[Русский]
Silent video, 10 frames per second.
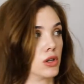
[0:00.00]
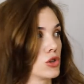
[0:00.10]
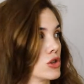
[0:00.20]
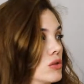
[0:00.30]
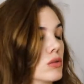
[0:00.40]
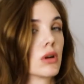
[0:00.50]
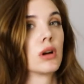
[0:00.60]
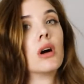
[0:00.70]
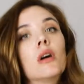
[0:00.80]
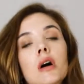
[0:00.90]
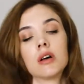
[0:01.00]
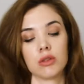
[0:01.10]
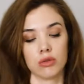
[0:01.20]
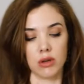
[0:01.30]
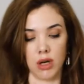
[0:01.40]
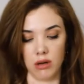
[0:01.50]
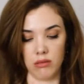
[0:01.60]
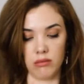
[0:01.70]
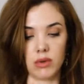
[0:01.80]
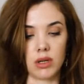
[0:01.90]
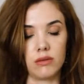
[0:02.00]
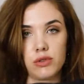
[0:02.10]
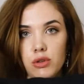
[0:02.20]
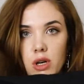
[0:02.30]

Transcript: Конечно, дорого. Но все